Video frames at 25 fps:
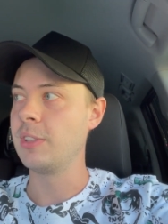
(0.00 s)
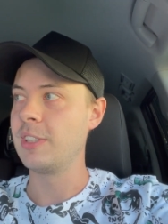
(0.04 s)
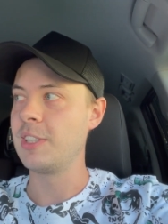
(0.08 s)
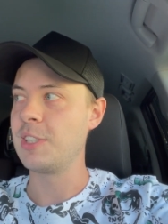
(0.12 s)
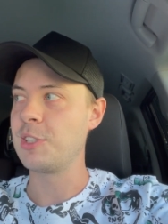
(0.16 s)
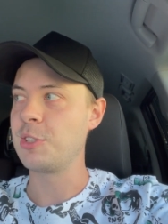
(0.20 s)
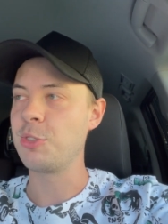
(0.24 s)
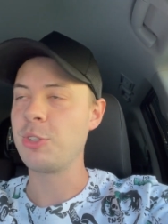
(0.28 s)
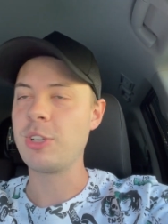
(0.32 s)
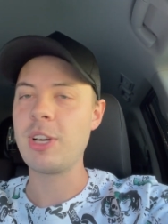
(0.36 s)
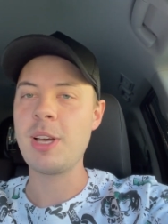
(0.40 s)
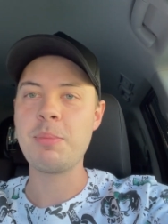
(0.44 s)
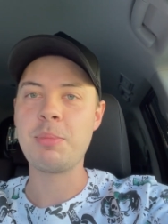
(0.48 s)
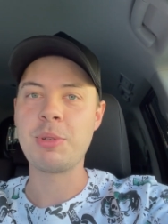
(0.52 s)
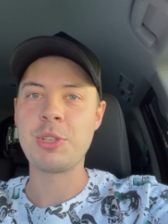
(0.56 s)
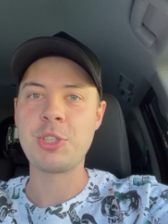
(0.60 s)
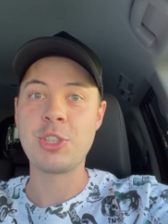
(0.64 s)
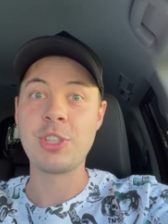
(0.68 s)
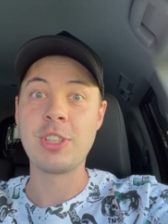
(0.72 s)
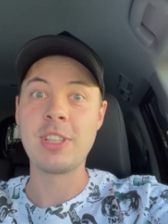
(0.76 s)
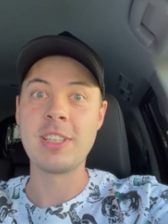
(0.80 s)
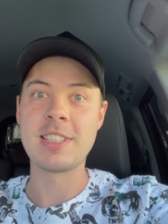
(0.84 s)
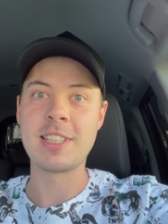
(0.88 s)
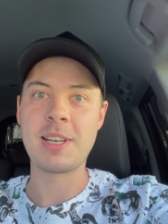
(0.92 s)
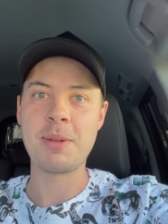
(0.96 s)
есть другая
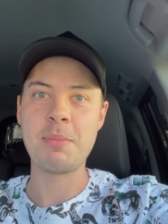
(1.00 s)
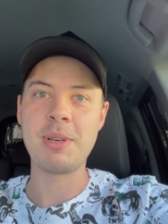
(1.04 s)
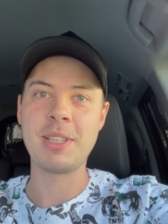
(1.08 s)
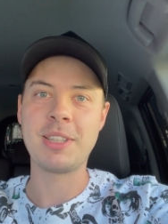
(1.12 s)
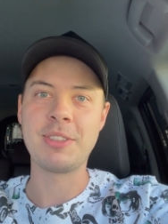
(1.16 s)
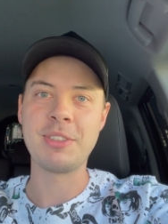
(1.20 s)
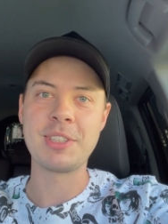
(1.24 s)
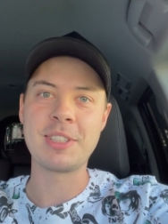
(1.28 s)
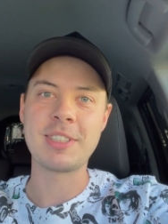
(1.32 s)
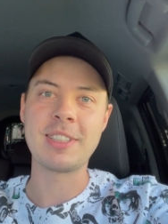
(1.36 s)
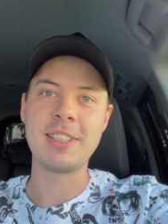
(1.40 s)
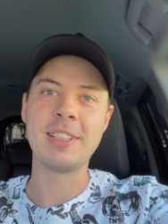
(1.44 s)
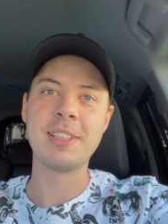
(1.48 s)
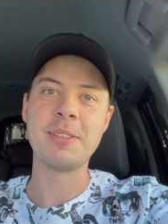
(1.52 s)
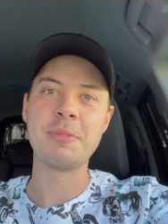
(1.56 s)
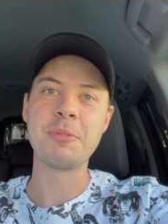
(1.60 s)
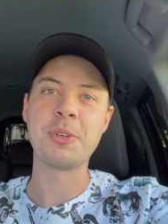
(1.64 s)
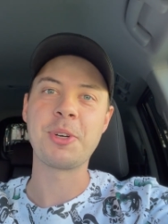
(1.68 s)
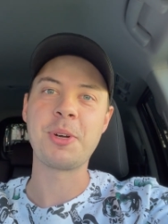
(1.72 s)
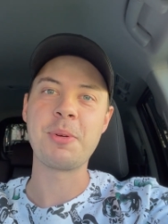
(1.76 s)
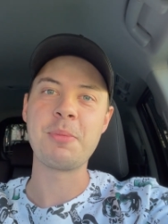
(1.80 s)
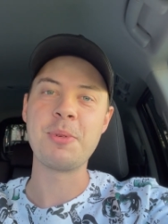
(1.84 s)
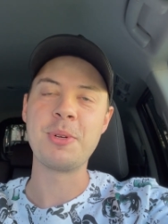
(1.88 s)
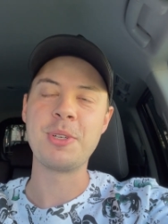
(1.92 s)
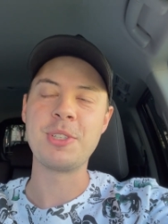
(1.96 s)
причина. Я зарабатывать стал
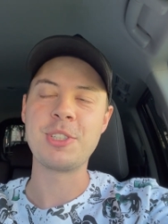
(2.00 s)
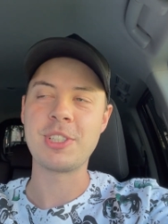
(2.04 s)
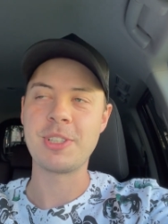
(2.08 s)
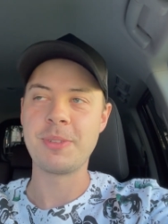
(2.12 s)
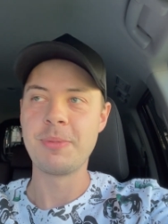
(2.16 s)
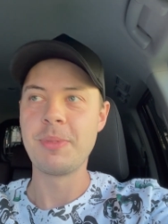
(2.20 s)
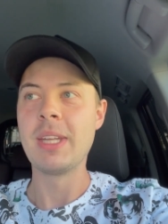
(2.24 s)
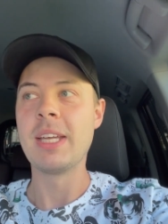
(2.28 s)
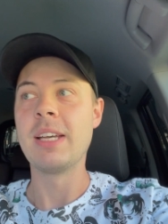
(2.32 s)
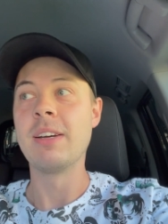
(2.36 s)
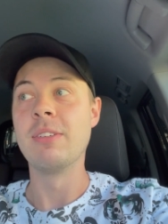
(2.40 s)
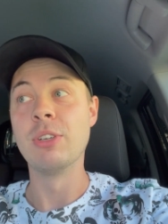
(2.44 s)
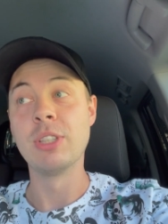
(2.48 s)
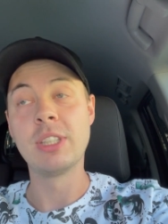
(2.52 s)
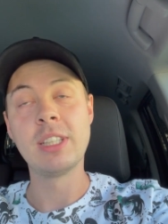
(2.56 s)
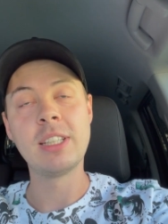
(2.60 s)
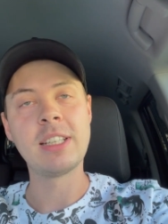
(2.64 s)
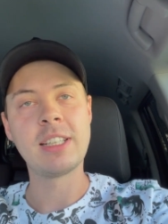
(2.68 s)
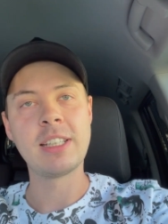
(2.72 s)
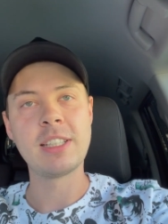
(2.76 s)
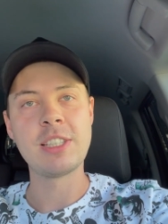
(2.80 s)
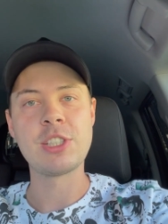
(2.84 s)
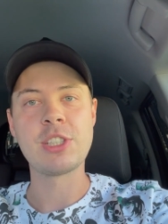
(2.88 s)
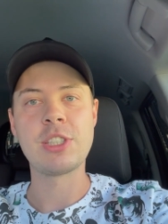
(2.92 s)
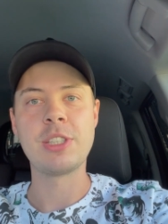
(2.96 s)
намного больше. Вот это,
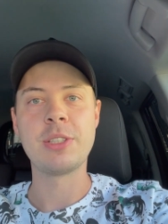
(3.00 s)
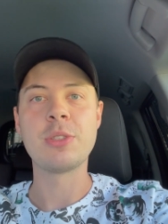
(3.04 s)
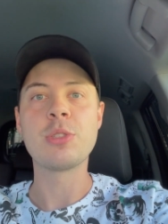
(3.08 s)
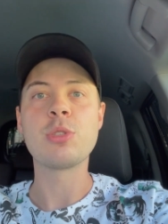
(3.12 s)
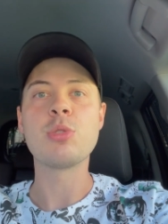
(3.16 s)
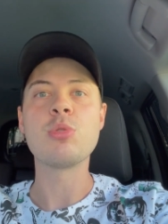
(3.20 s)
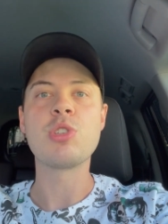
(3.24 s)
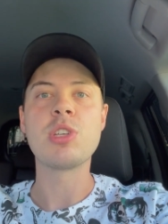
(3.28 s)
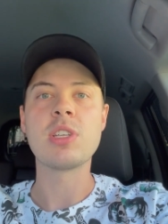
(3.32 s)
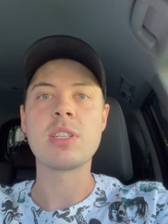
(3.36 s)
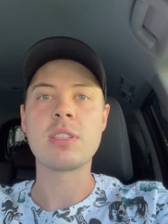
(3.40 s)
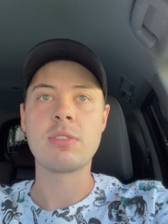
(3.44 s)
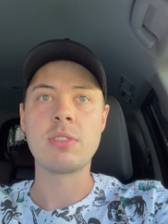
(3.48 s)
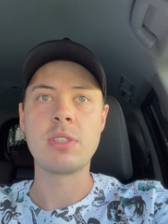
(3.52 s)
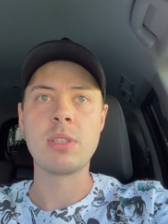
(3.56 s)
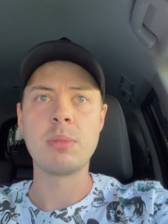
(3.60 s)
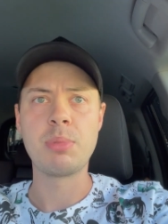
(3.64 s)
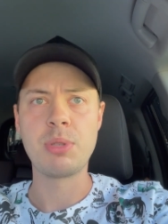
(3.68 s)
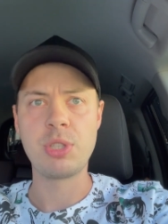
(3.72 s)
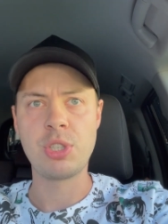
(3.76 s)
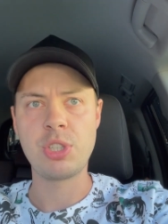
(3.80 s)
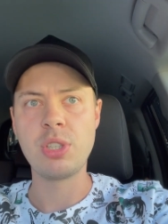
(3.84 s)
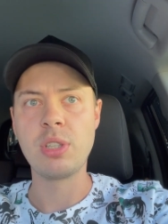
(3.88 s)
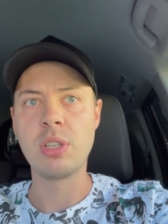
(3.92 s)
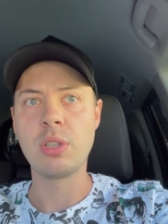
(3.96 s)
конечно, существенная
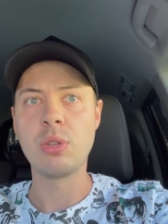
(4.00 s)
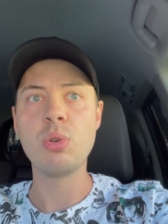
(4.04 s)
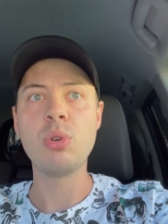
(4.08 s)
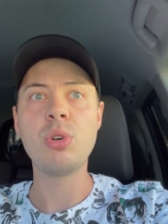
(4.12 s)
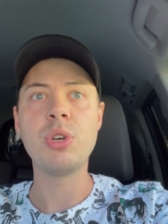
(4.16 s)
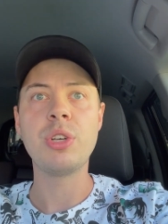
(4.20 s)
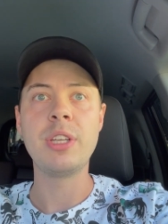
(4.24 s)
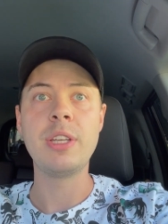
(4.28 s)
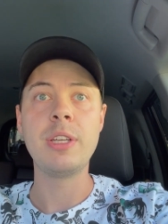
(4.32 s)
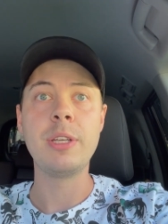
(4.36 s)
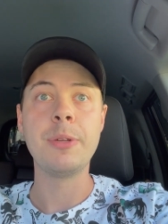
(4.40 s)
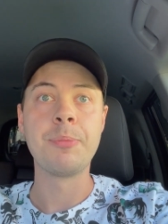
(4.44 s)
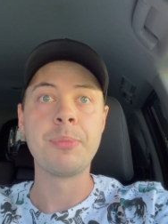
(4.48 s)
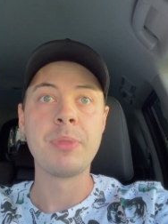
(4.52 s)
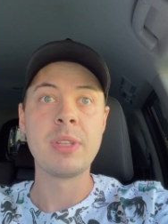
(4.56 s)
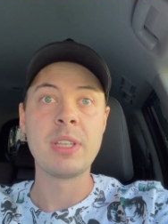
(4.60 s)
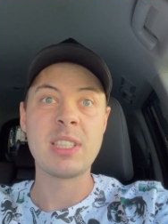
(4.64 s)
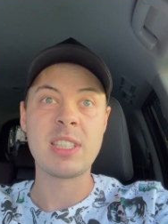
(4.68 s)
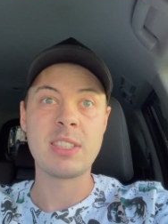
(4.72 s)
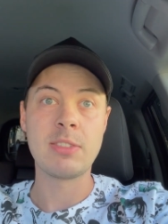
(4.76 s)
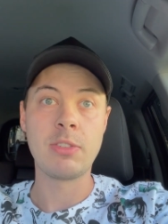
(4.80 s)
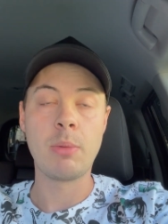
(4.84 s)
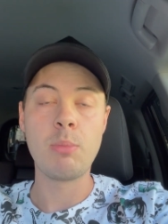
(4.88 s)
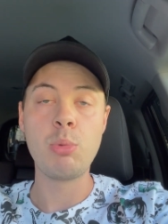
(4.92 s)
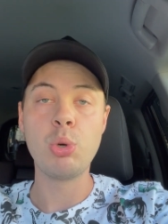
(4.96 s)
причина. Но и
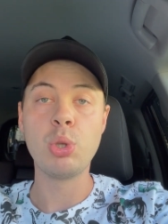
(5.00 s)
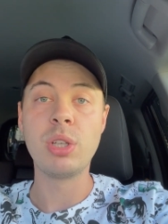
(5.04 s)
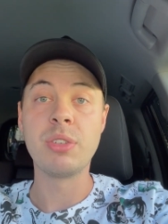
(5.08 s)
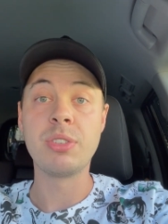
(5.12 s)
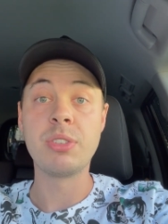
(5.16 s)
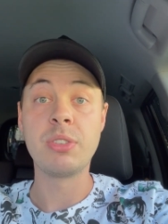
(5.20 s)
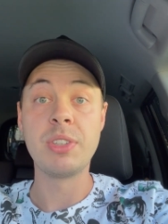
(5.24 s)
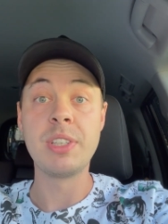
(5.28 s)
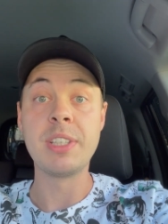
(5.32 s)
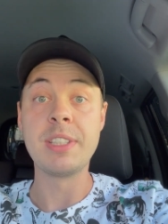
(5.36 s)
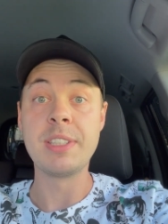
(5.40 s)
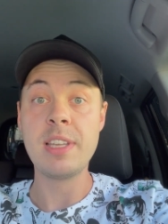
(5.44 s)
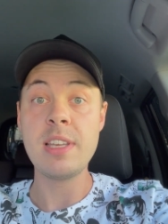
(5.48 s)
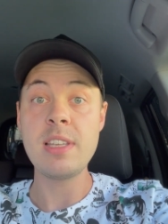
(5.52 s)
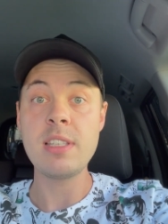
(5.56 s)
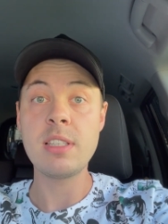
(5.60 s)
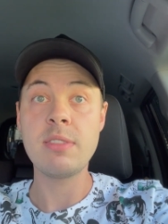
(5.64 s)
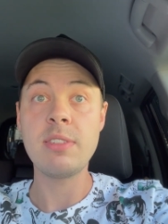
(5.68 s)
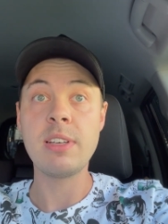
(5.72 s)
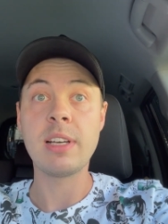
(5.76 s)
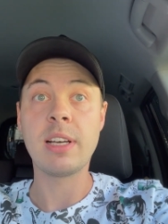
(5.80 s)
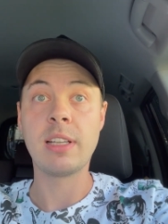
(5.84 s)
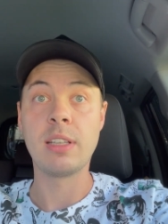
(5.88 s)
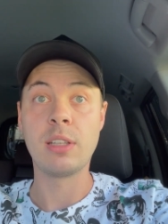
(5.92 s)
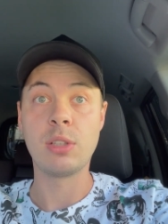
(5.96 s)
свобода в твоих
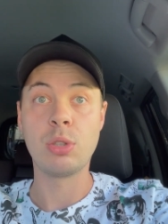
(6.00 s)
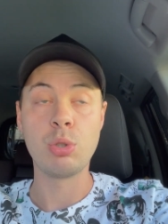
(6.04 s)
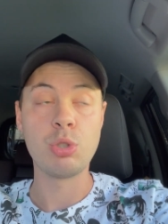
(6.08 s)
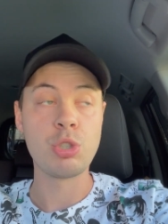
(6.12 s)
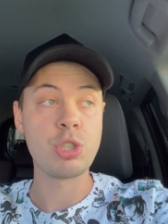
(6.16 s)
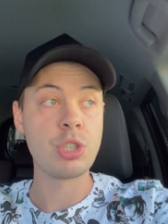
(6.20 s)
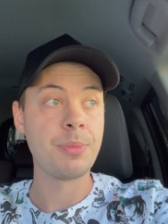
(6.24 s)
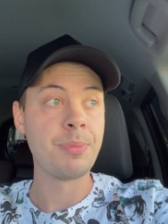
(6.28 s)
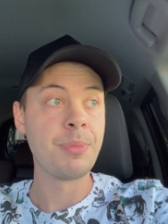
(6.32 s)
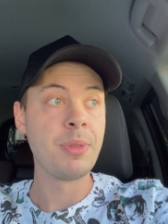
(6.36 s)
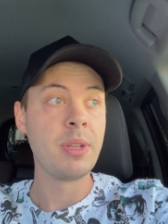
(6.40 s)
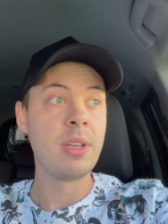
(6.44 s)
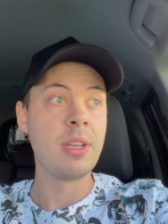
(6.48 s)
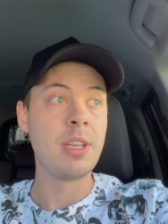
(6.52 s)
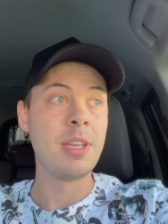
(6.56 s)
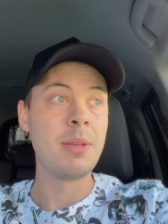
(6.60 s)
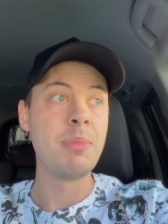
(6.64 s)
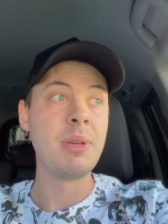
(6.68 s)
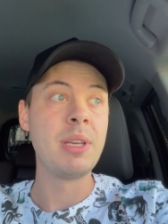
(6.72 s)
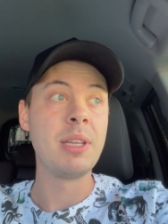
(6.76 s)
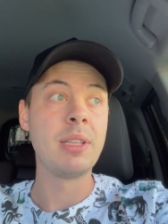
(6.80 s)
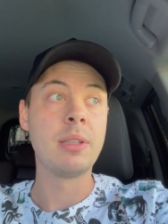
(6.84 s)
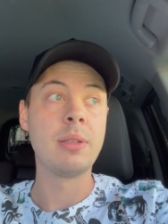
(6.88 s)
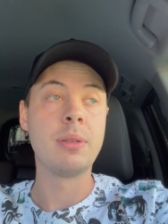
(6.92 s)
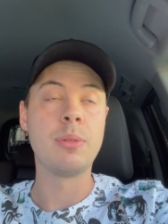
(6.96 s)
действиях, она тоже
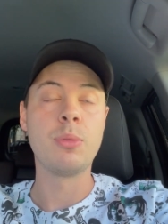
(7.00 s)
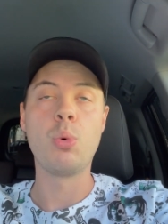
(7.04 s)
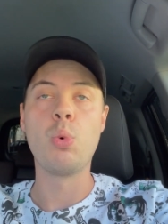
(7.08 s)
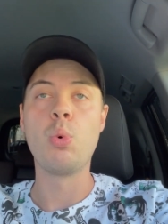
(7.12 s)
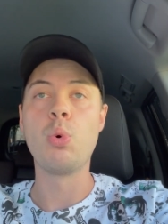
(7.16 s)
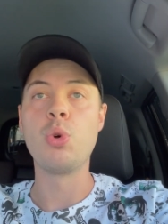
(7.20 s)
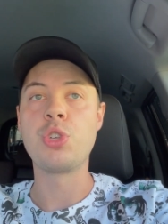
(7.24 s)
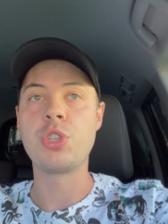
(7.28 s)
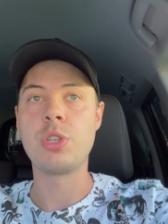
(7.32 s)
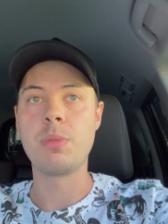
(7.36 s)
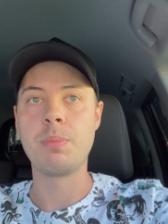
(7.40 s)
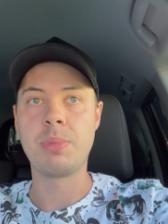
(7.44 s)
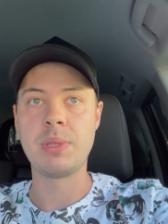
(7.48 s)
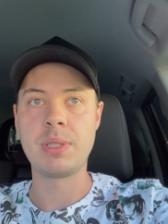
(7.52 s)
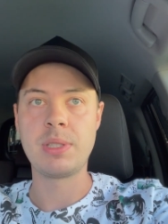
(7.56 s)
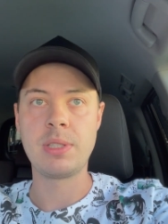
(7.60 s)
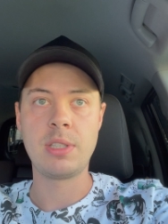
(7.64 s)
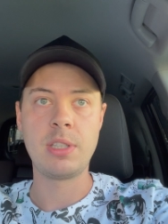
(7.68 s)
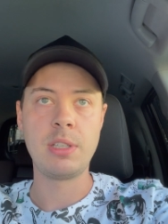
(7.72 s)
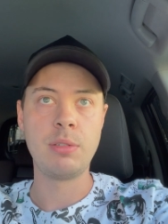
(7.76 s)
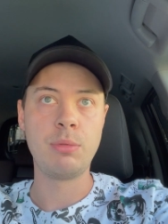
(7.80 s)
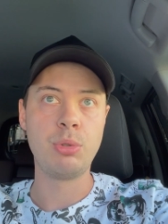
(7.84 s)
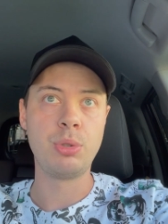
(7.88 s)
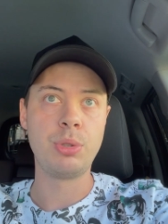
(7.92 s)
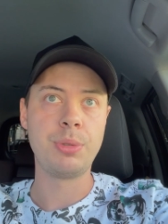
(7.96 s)
имеет очень
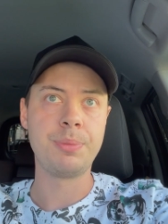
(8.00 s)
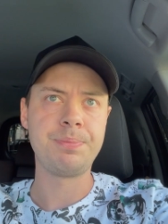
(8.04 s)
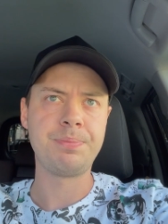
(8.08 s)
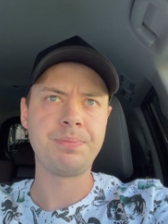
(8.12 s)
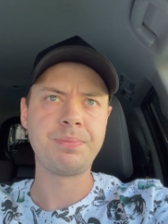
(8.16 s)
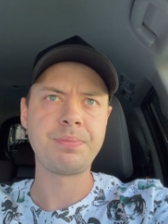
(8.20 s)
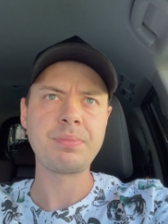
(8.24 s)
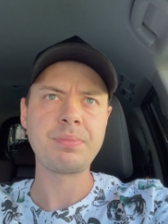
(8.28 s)
позитивную